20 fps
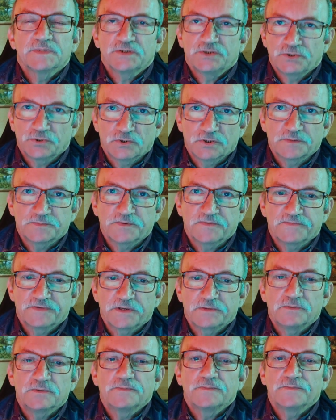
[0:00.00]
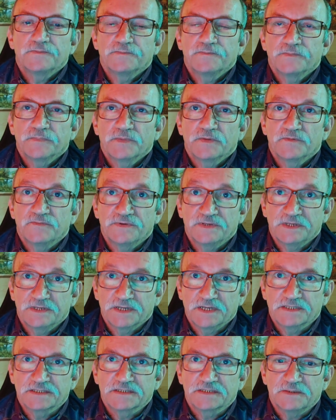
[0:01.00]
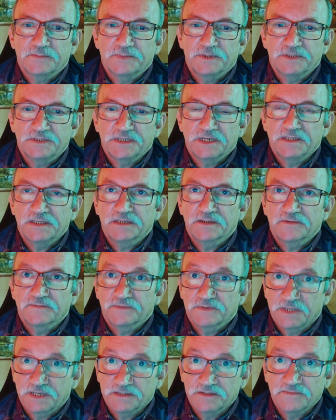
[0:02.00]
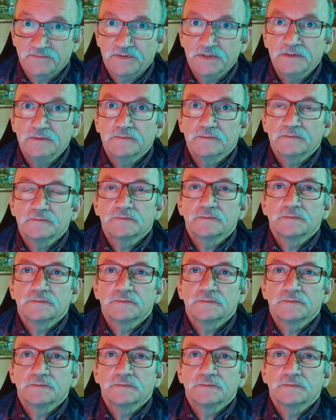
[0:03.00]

Еще раз повторю. Федерация пенсионеров Латвии